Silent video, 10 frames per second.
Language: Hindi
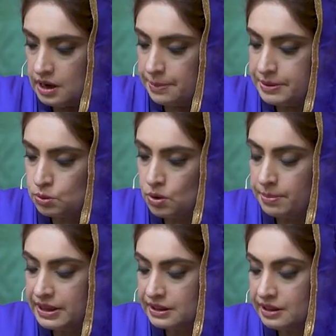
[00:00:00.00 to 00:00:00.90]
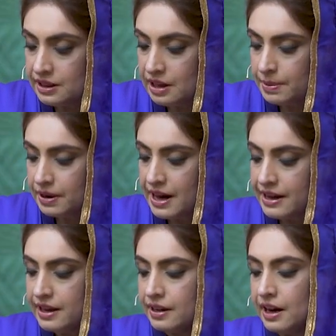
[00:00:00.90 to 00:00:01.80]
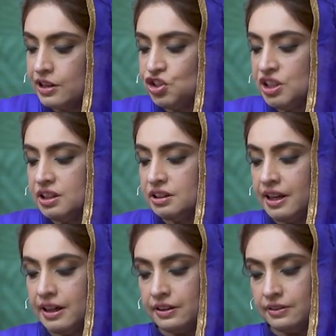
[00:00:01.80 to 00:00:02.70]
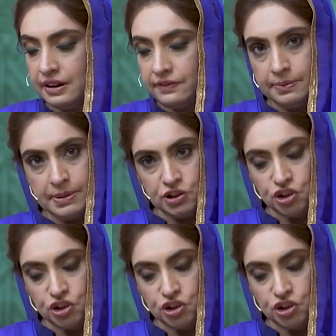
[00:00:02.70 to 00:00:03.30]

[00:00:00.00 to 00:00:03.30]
अब इसको हम इतनी देर पकाएंगे कि अच्छी थिक ग्रेवी बन